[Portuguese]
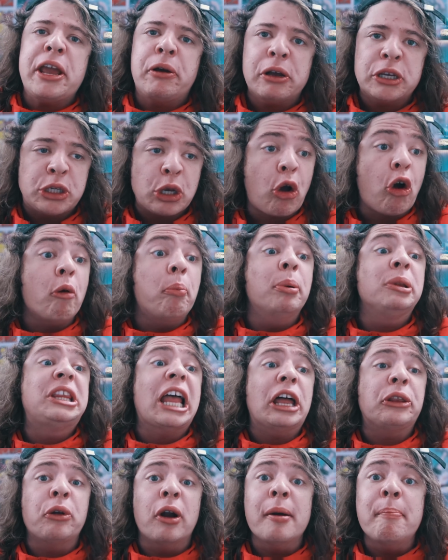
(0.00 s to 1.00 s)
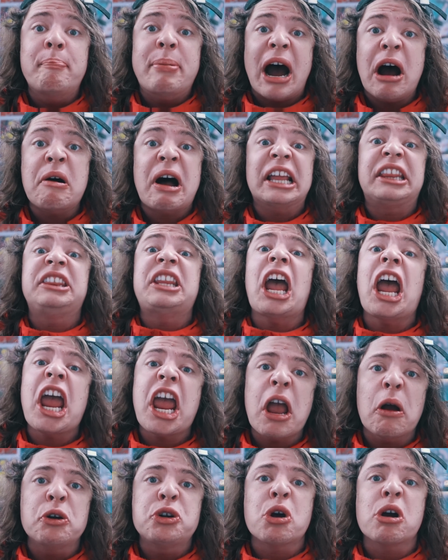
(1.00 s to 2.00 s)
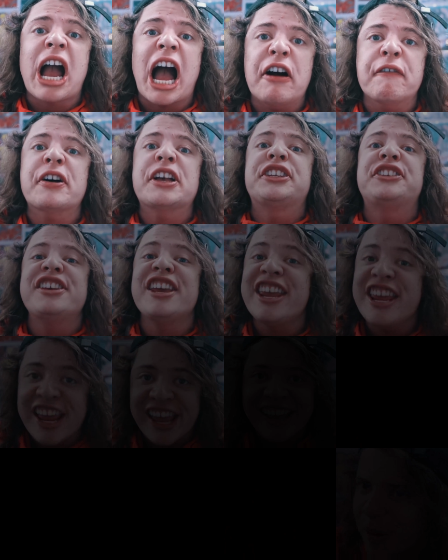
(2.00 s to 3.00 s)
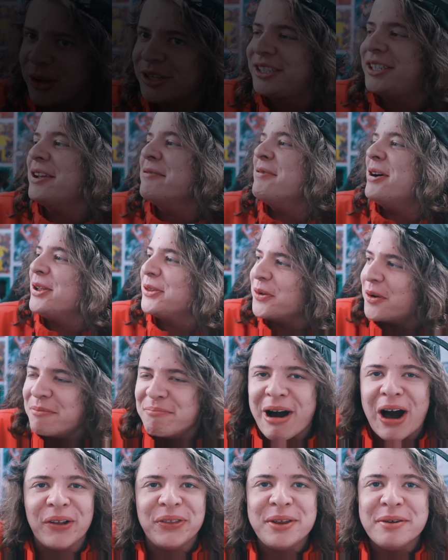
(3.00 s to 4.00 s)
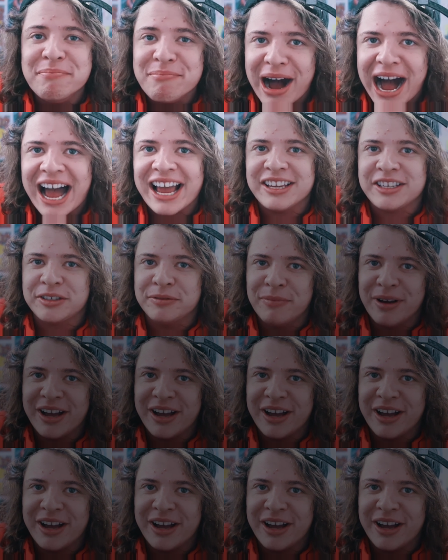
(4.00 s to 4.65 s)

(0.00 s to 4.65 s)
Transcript: aí, com esse computador bom, até eu jogava assim. Pô, você mandou mal demais,